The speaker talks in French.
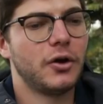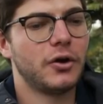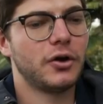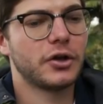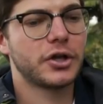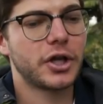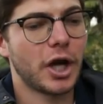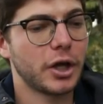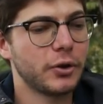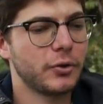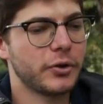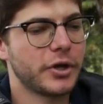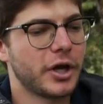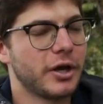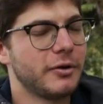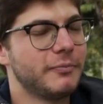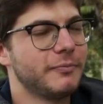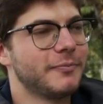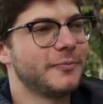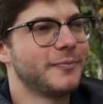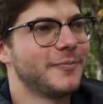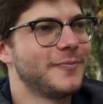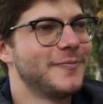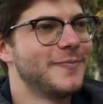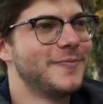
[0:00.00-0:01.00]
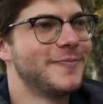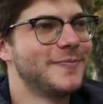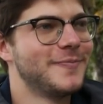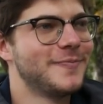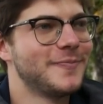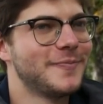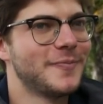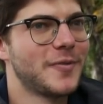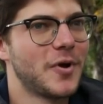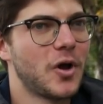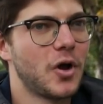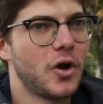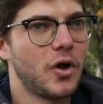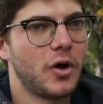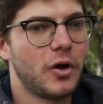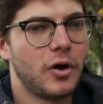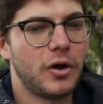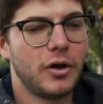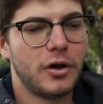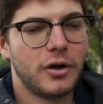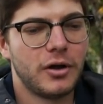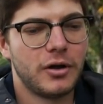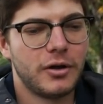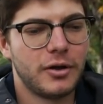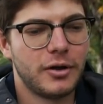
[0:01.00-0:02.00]
euh, Carioca. Et pourquoi
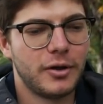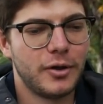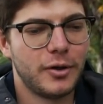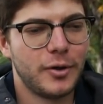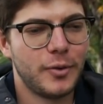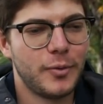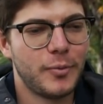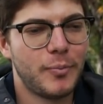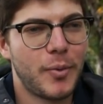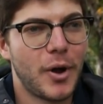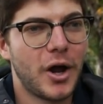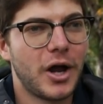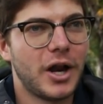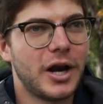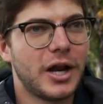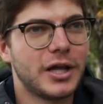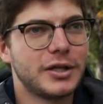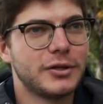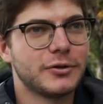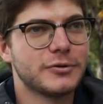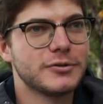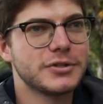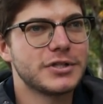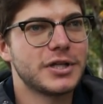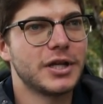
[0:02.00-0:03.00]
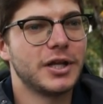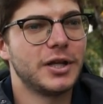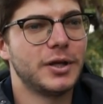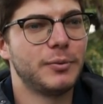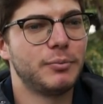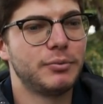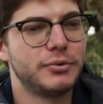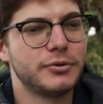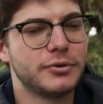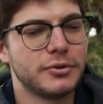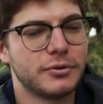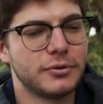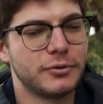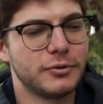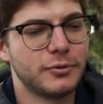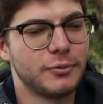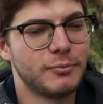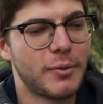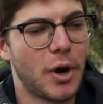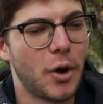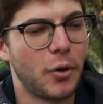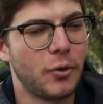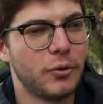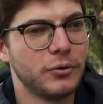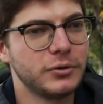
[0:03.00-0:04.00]
bah, la danse elle est plutôt
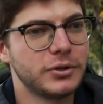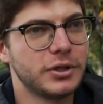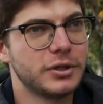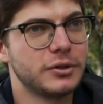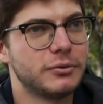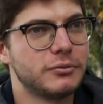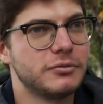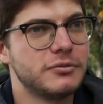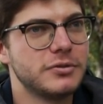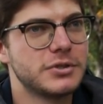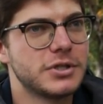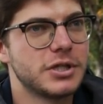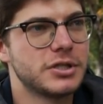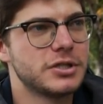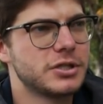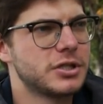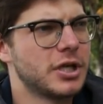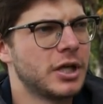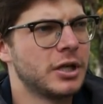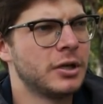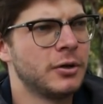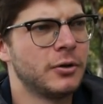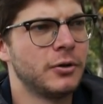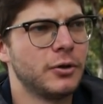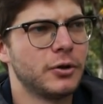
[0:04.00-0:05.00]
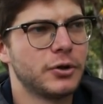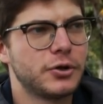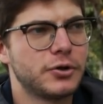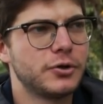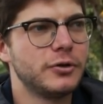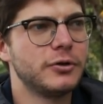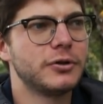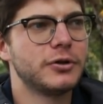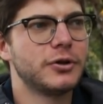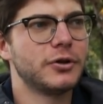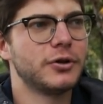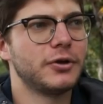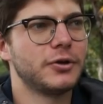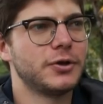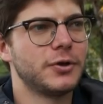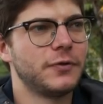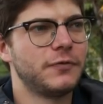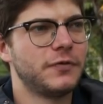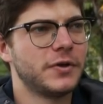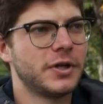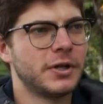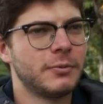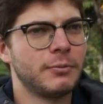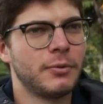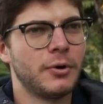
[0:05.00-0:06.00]
marrante et tout. C'est une scène culte du
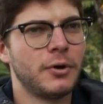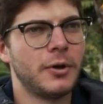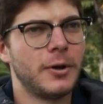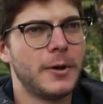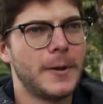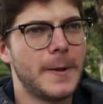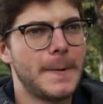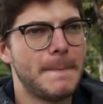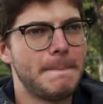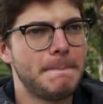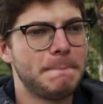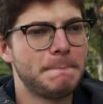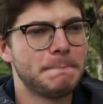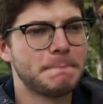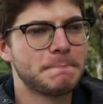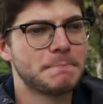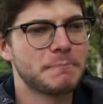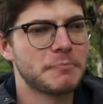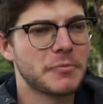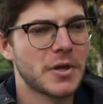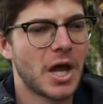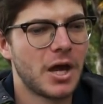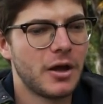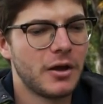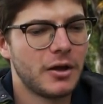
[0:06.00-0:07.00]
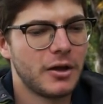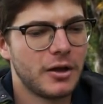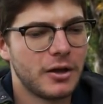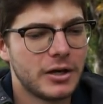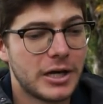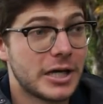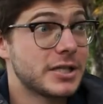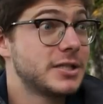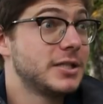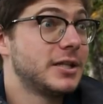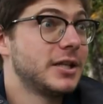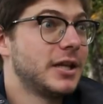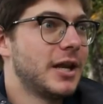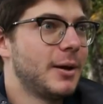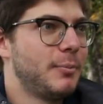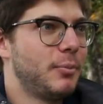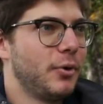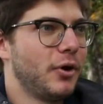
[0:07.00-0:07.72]
film là La de la